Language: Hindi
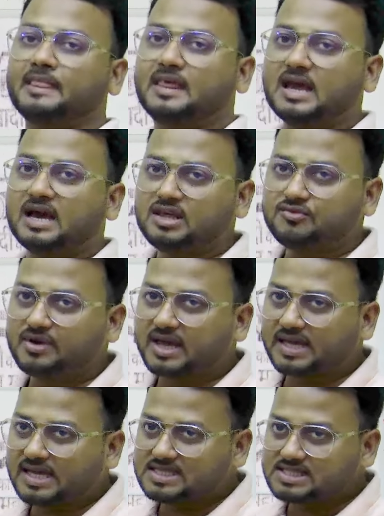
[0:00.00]
यानी
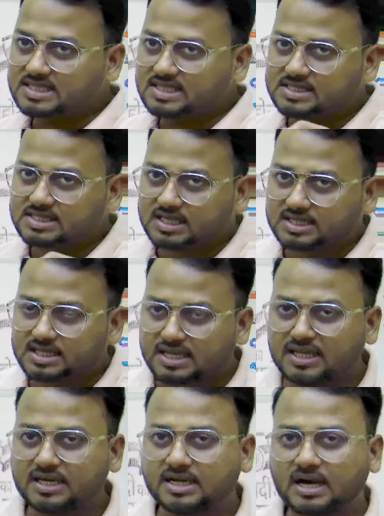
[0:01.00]
वैकेंसीज
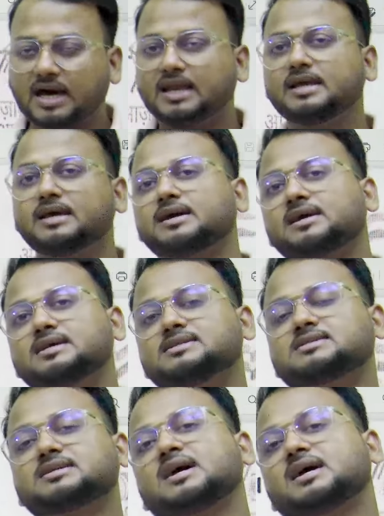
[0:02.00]
कितनी खाली हैं
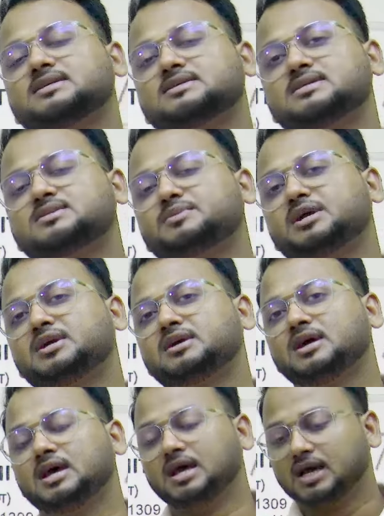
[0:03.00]
इसका असेसमेंट
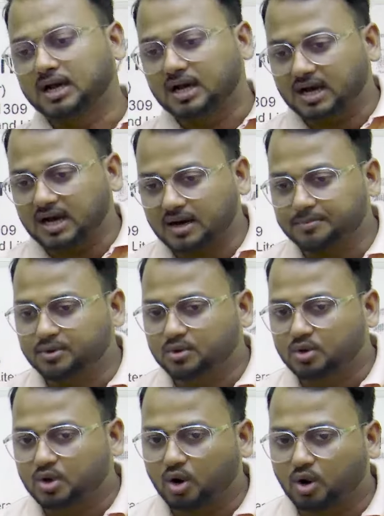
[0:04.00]
कब
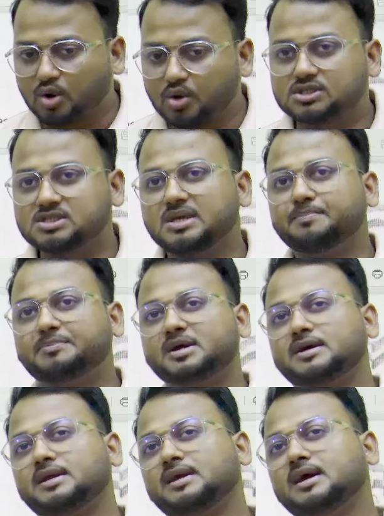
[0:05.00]
कौन सी
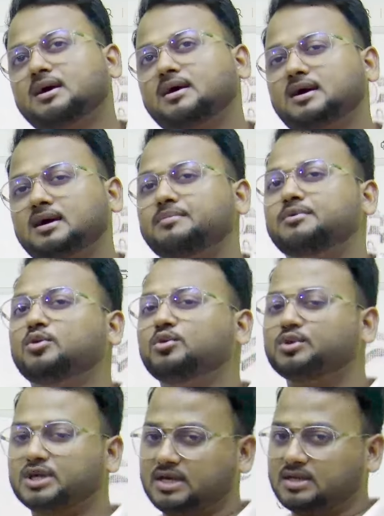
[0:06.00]
प्रक्रिया कब
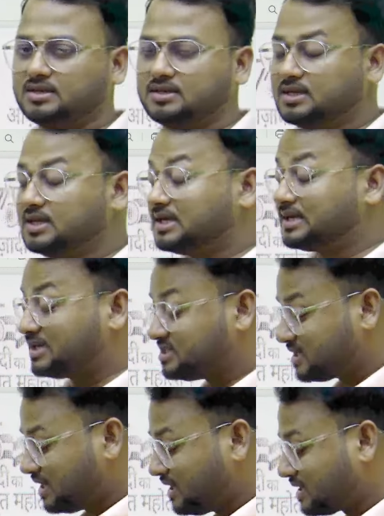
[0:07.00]
होगी
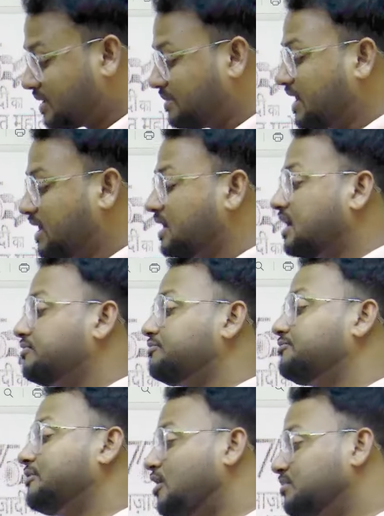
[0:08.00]
रिजल्ट कब आएगा
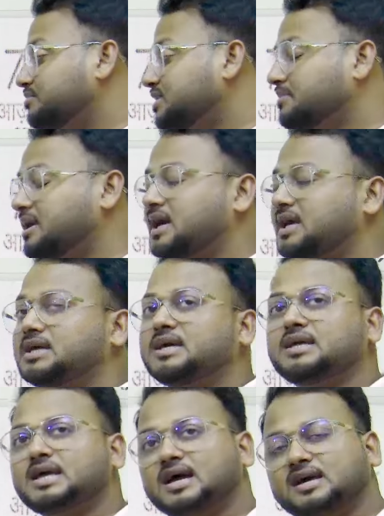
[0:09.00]
फॉर्म कब आएंगे
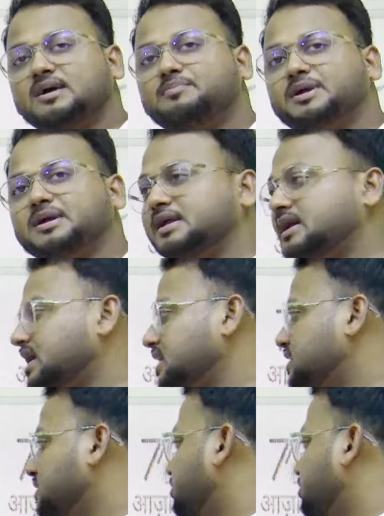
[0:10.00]
क्या क्या प्रक्रियाएं कब